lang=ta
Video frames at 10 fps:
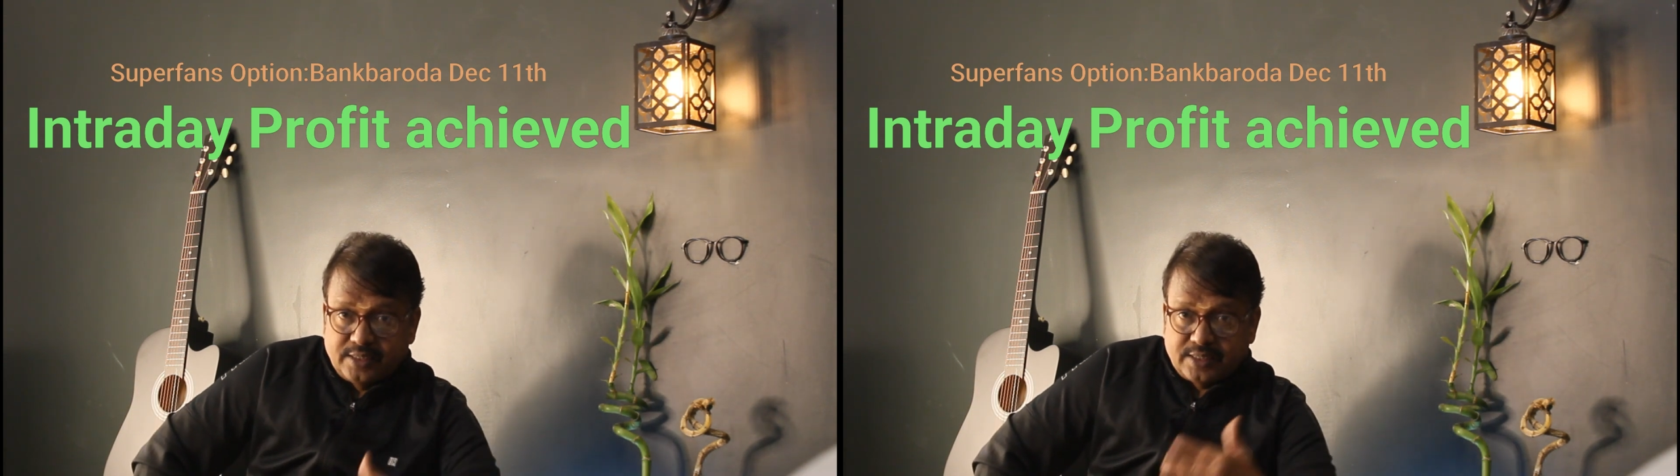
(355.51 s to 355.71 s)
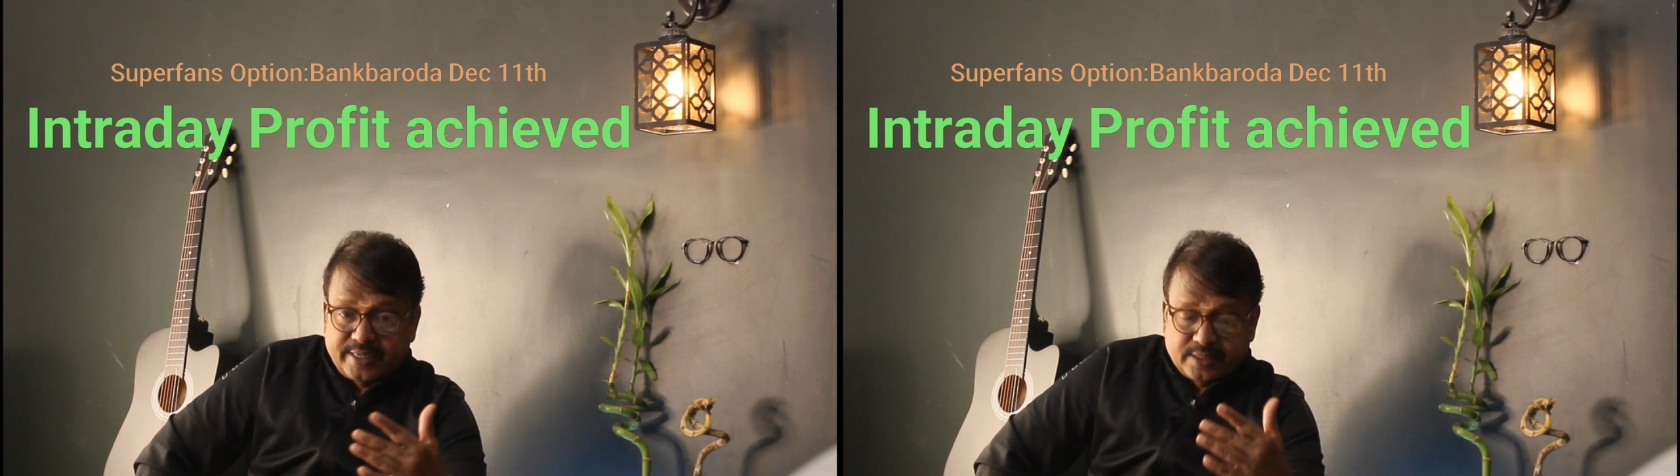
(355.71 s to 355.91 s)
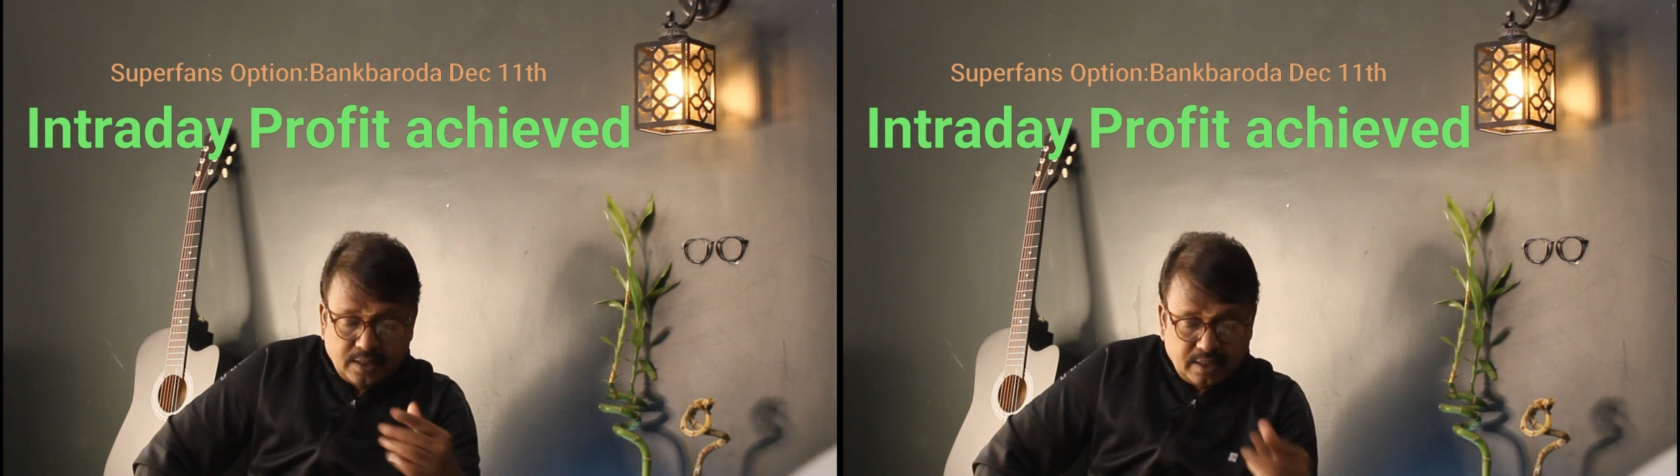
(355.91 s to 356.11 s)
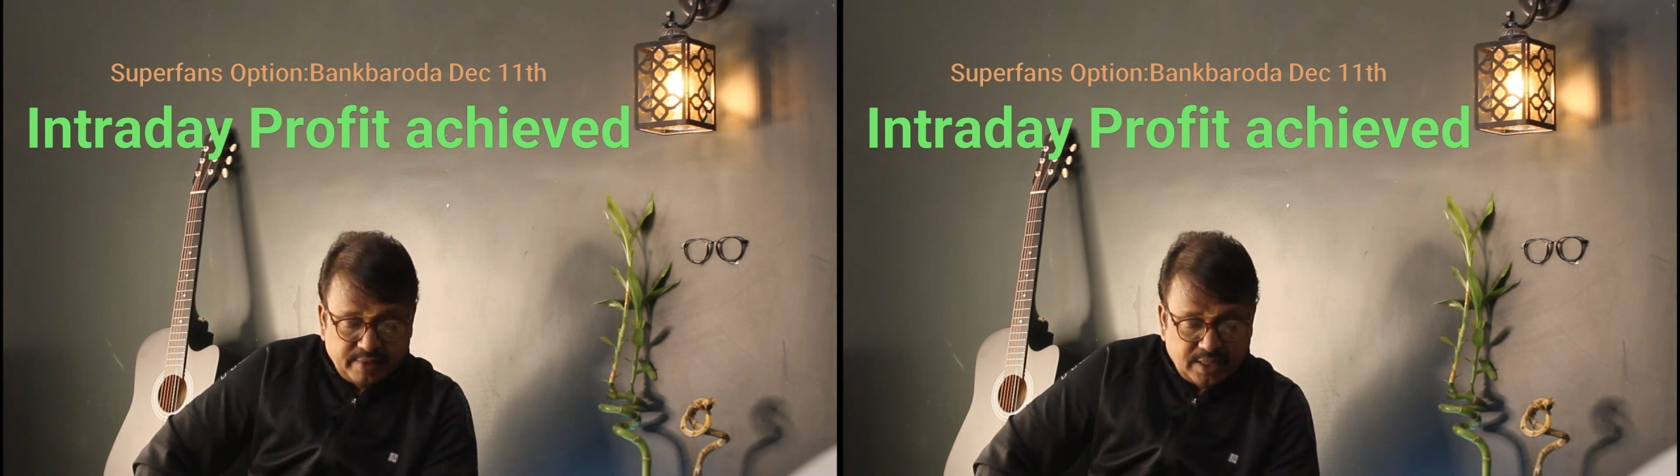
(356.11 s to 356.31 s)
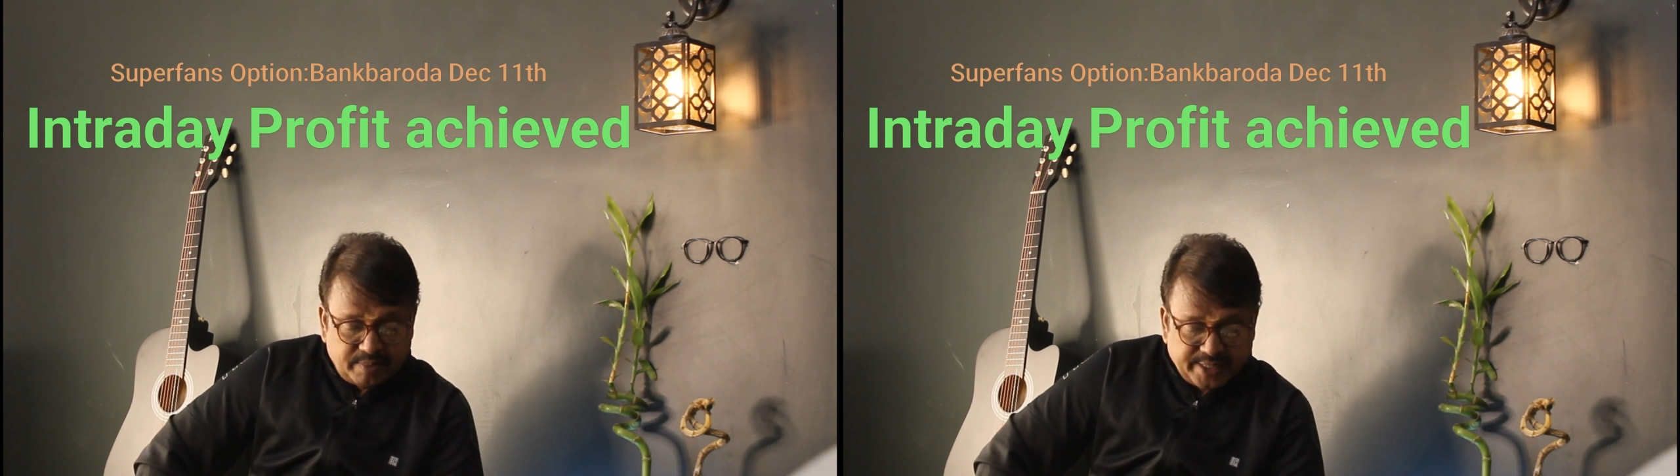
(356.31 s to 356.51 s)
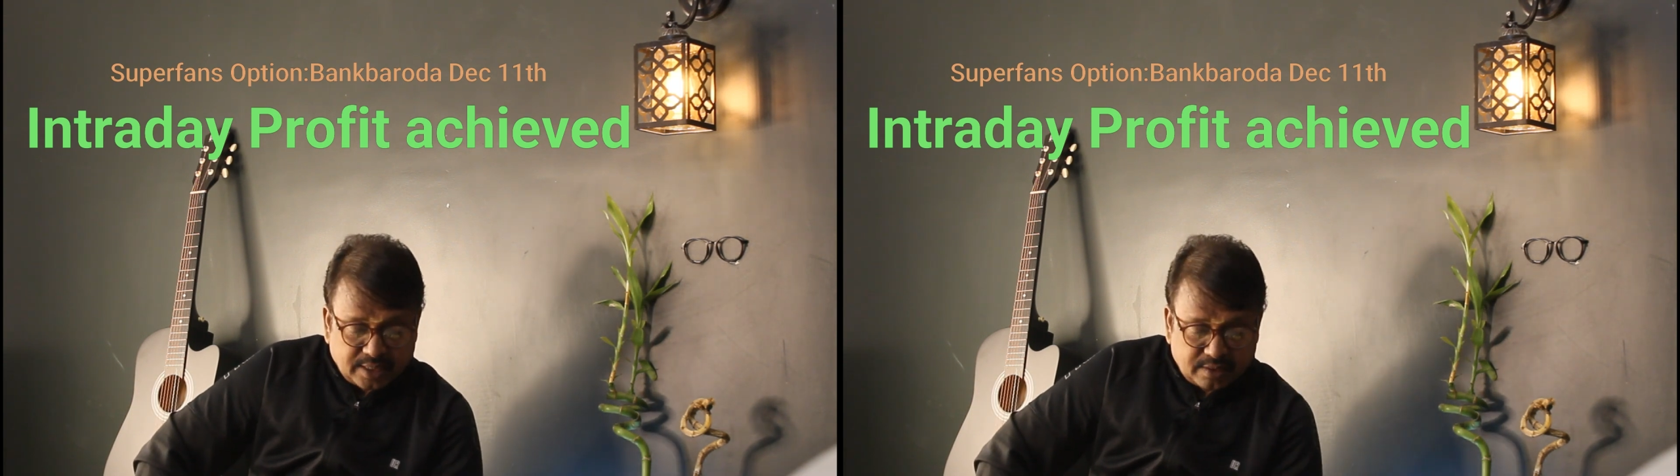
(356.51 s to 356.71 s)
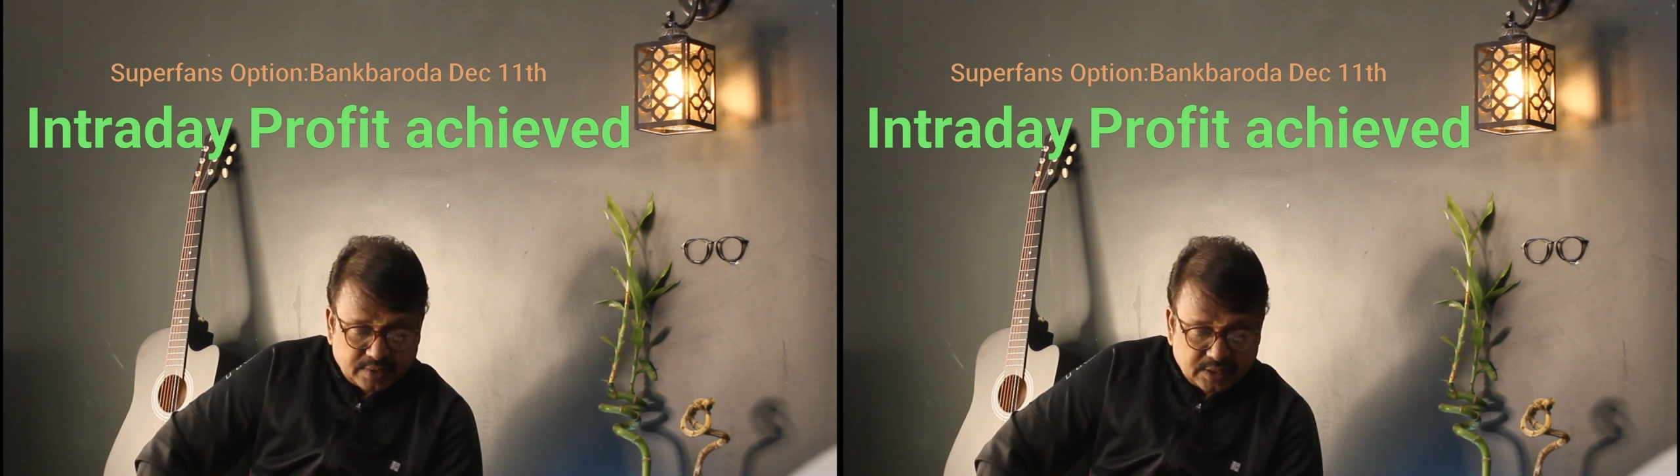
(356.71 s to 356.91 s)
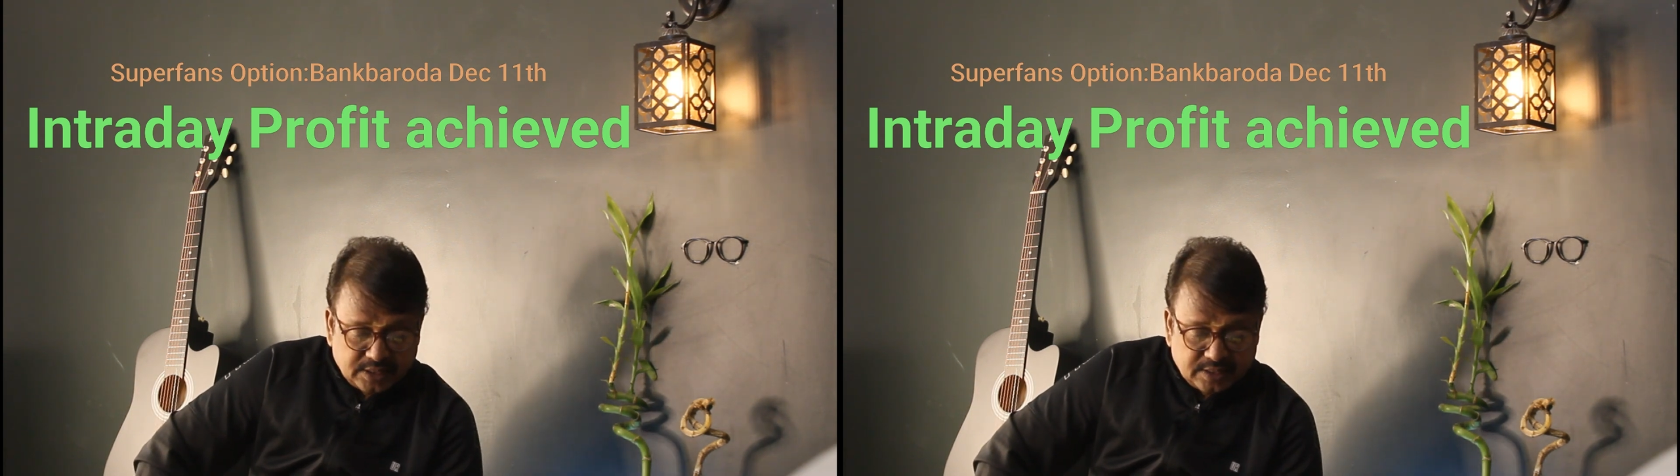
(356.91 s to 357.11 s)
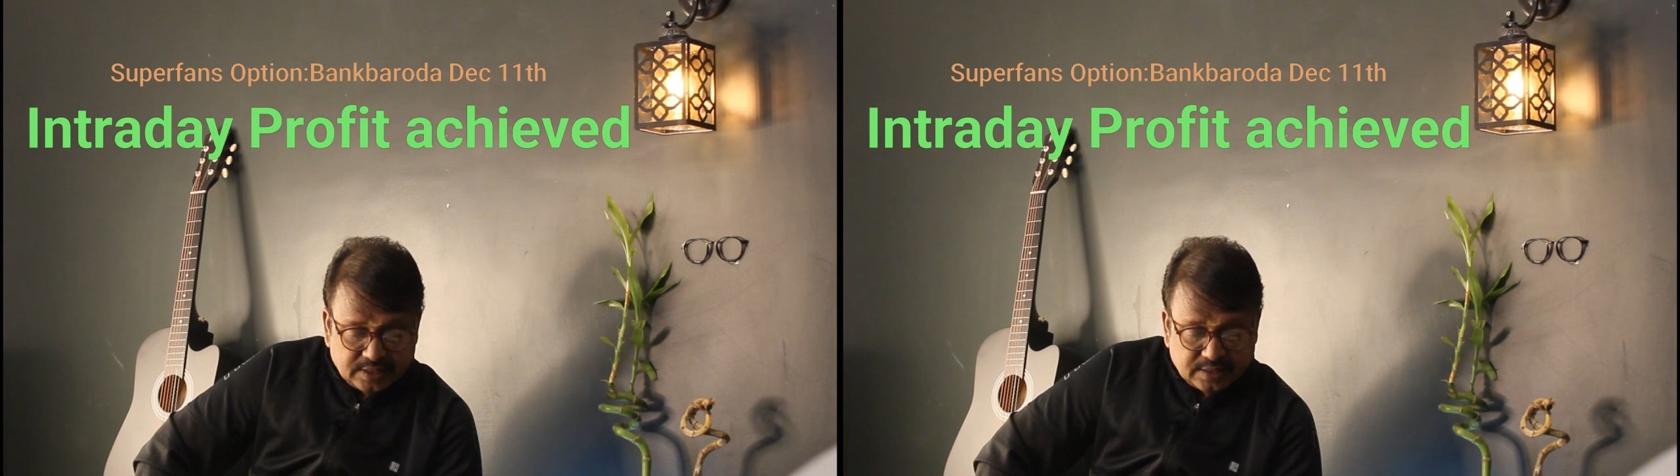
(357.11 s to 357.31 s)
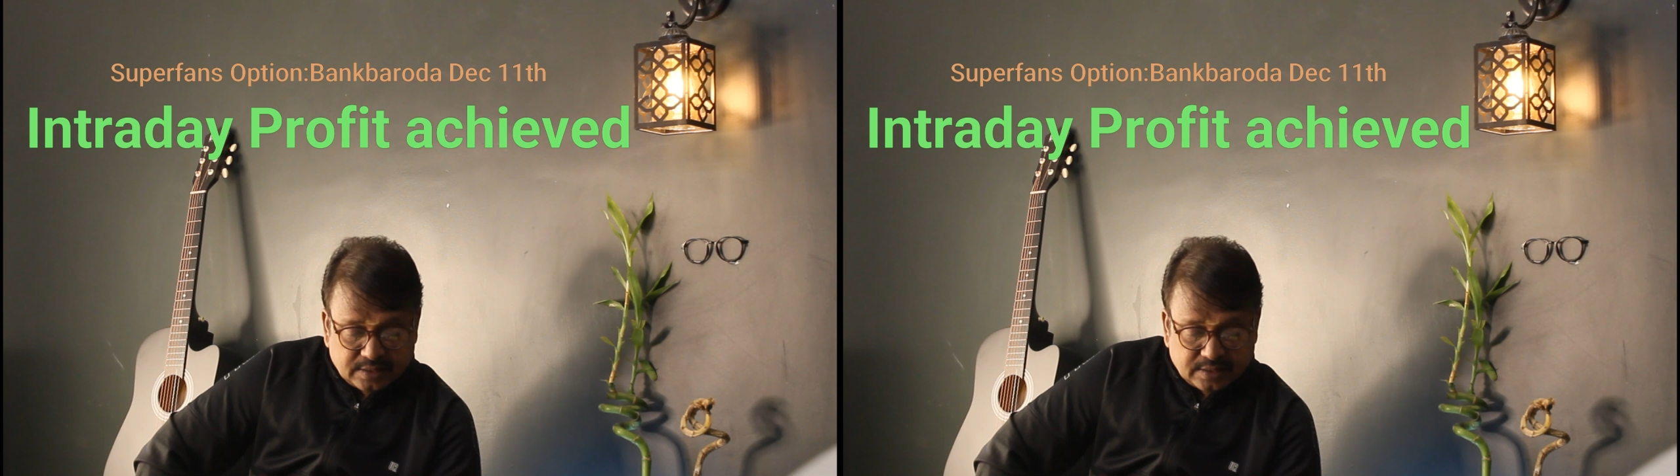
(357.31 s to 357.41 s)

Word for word: இதுக்கு அடுத்த லெவல் அப்படிங்கிறது வந்து